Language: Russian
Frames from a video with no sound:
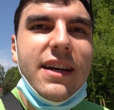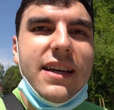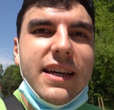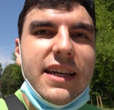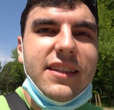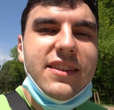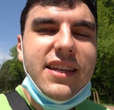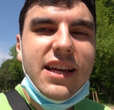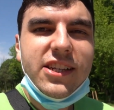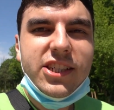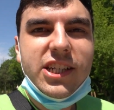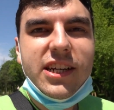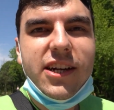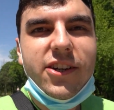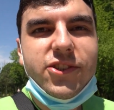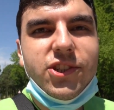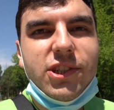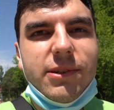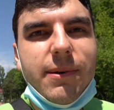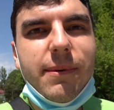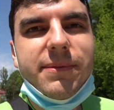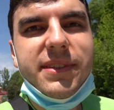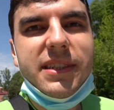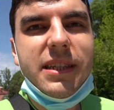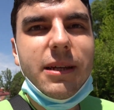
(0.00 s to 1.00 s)
И также
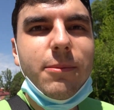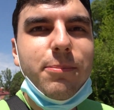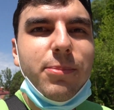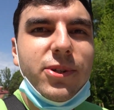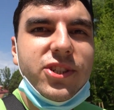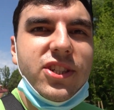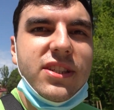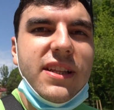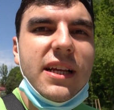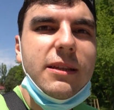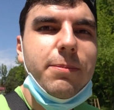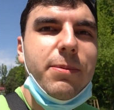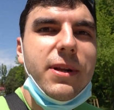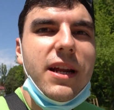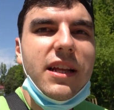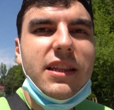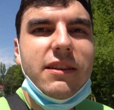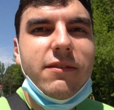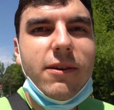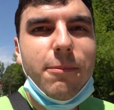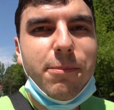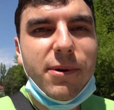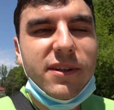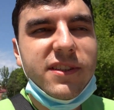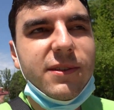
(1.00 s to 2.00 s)
хочу вам всем пожелать
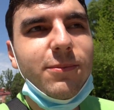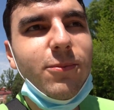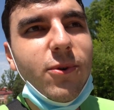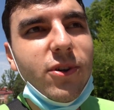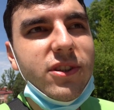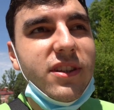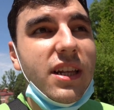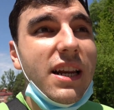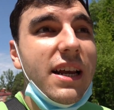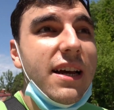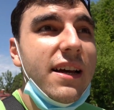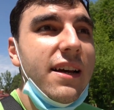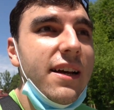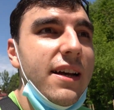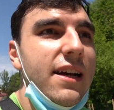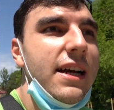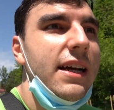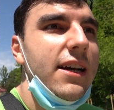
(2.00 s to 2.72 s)
приятного просмотра.